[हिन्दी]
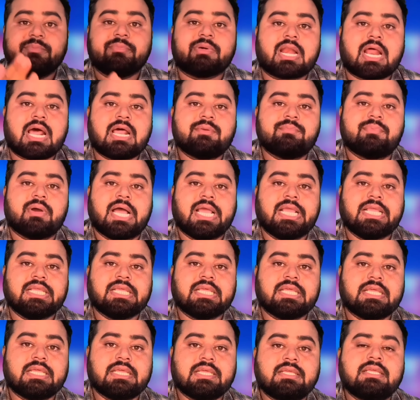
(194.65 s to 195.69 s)
इमरान भाई
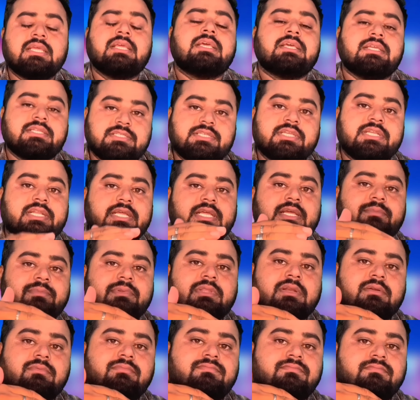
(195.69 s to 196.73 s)
हैं जिनके
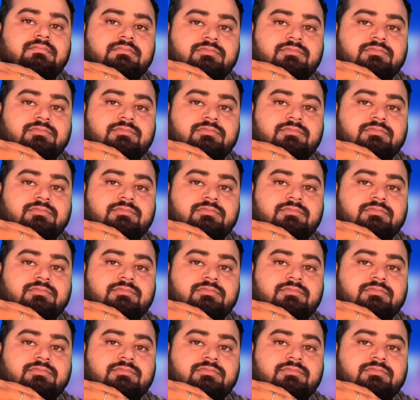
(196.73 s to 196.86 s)
मतलब